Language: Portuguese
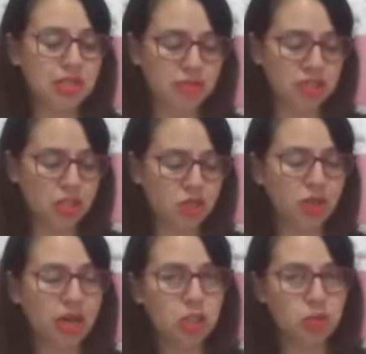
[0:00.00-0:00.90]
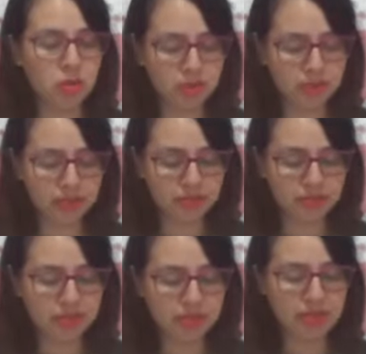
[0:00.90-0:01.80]
Vocês vão responder,
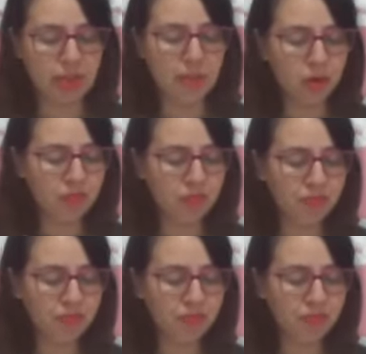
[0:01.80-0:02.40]
tá bom?